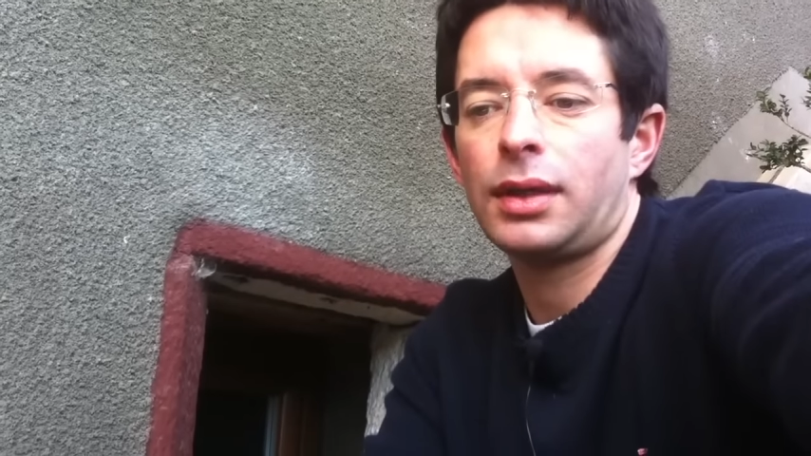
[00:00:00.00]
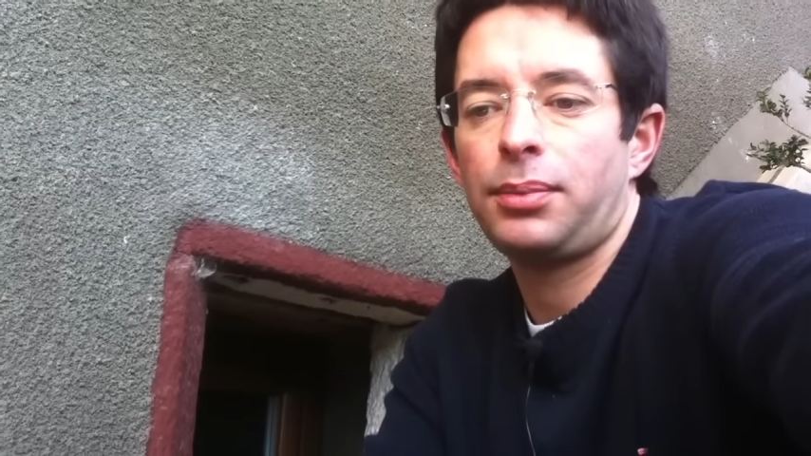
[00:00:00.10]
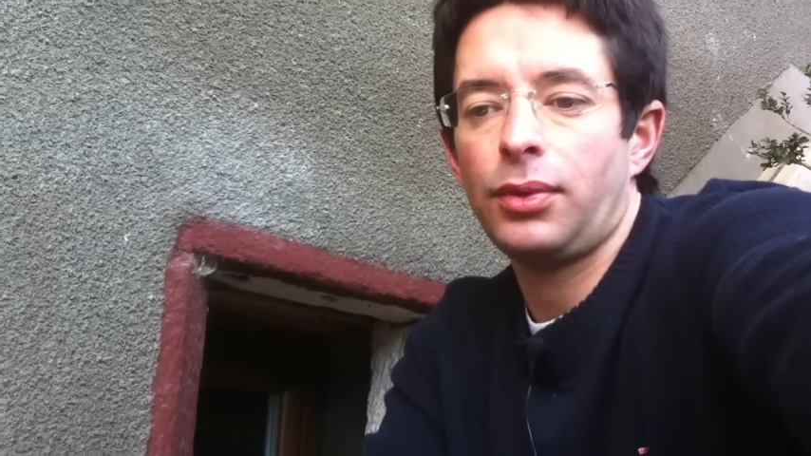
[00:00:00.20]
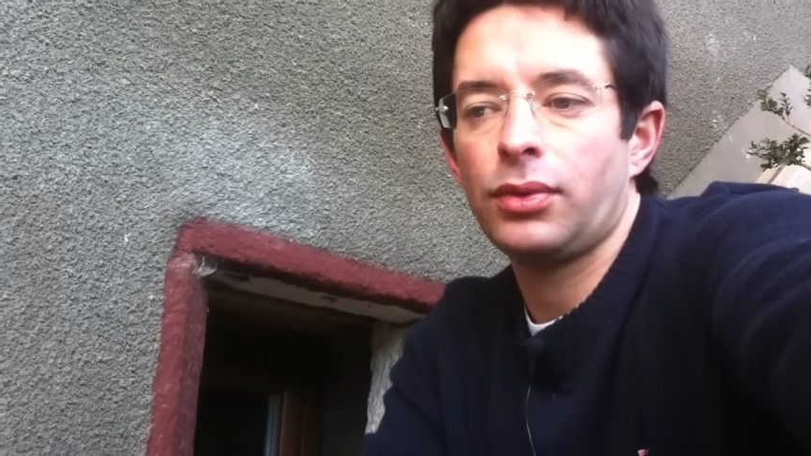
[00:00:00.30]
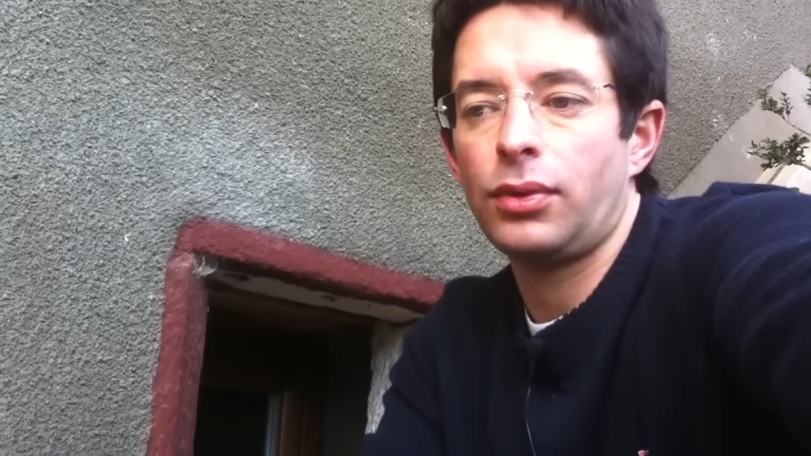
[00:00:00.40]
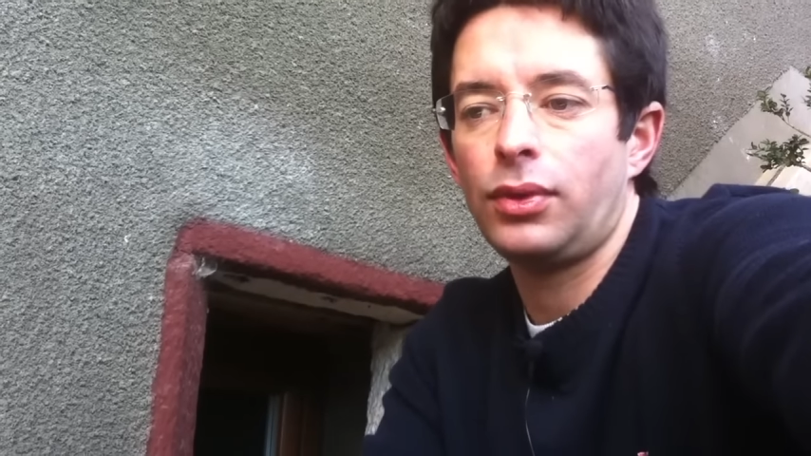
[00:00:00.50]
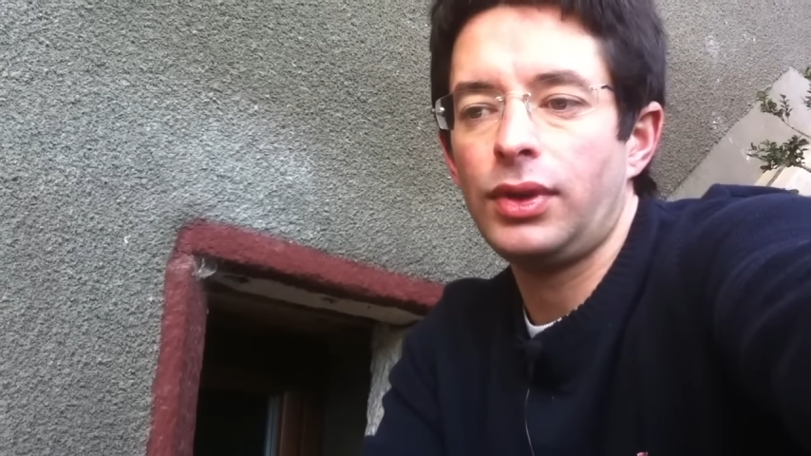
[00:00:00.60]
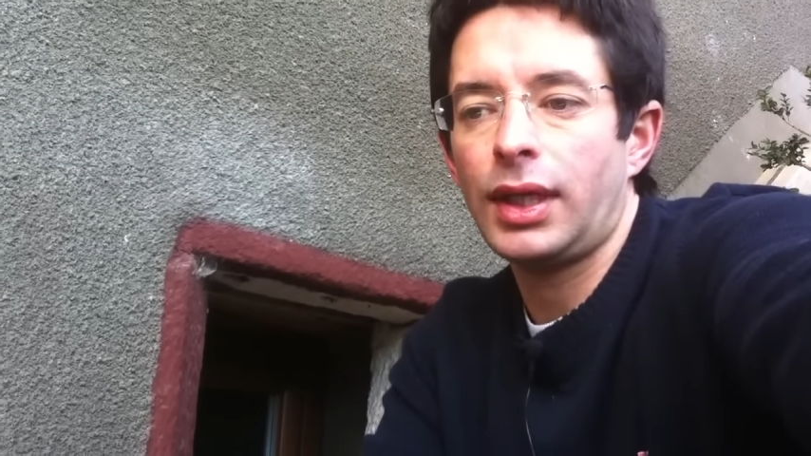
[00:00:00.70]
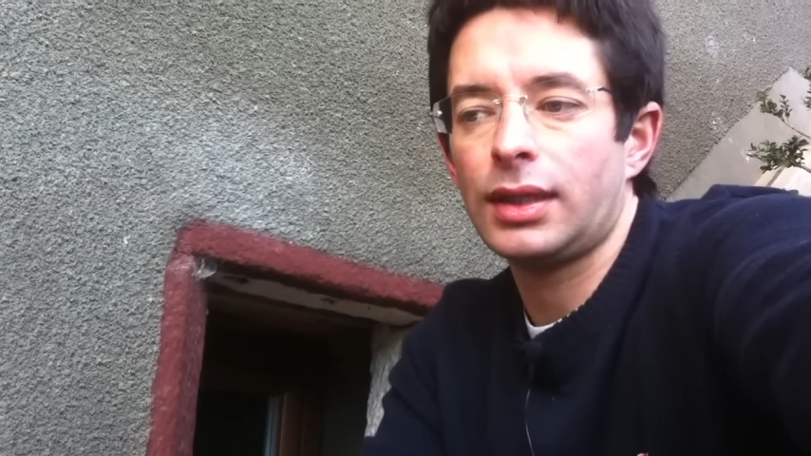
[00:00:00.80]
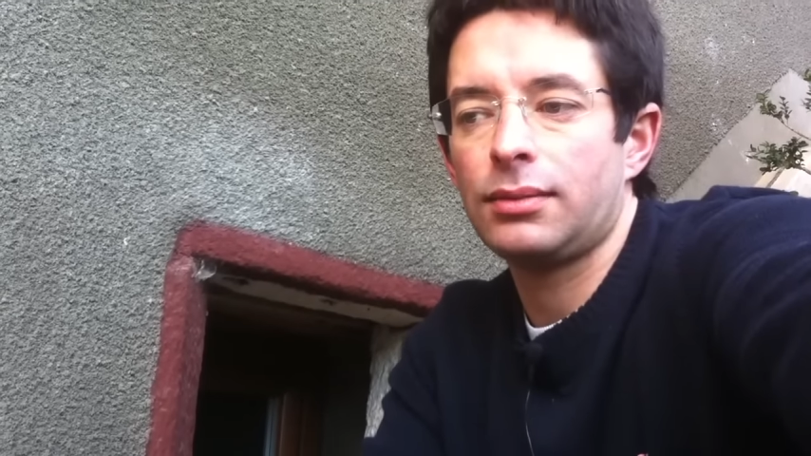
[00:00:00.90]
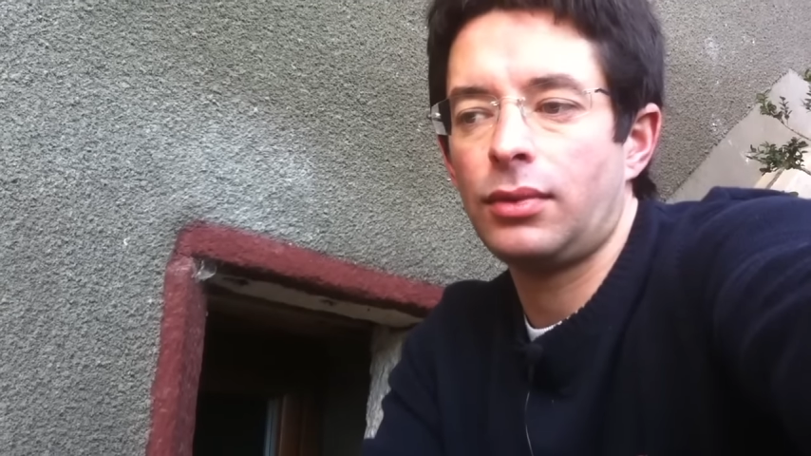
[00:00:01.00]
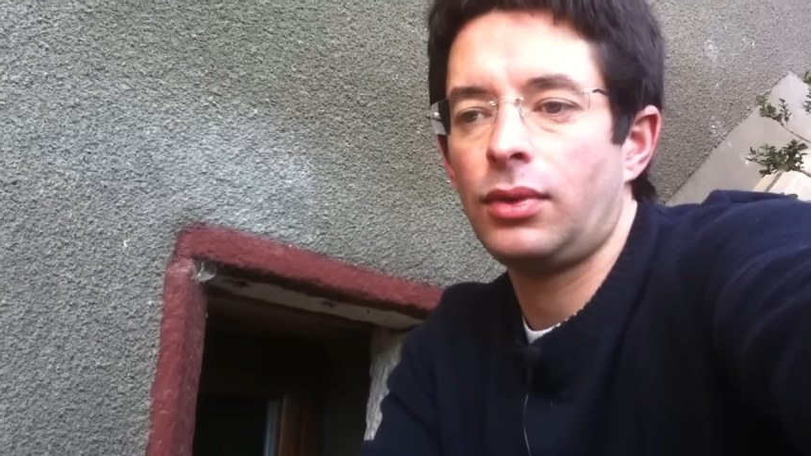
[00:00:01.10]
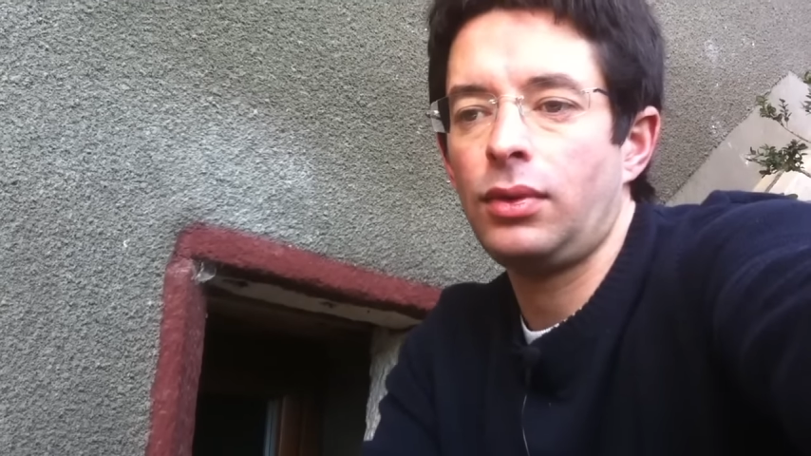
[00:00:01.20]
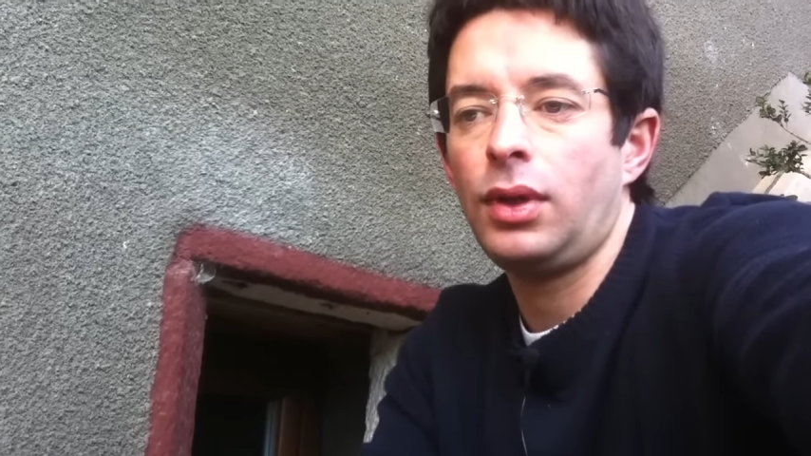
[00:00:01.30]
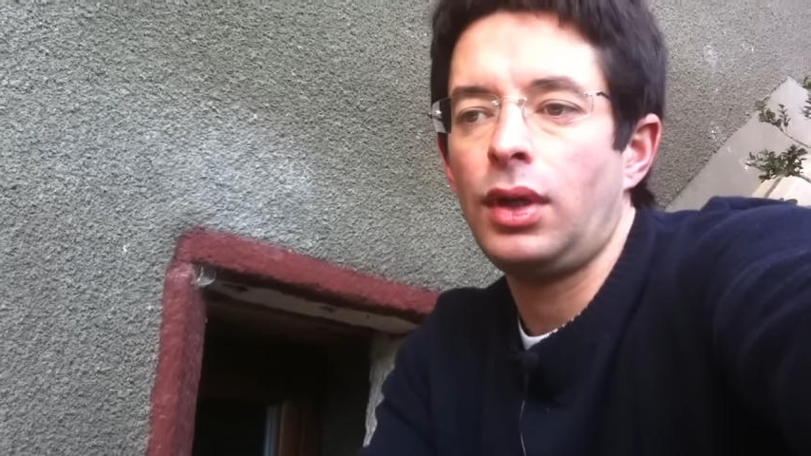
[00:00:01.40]
répandre le
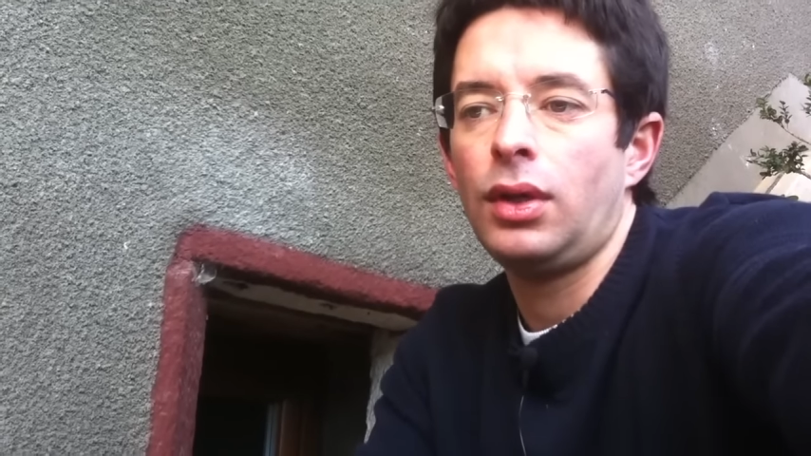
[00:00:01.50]
traitement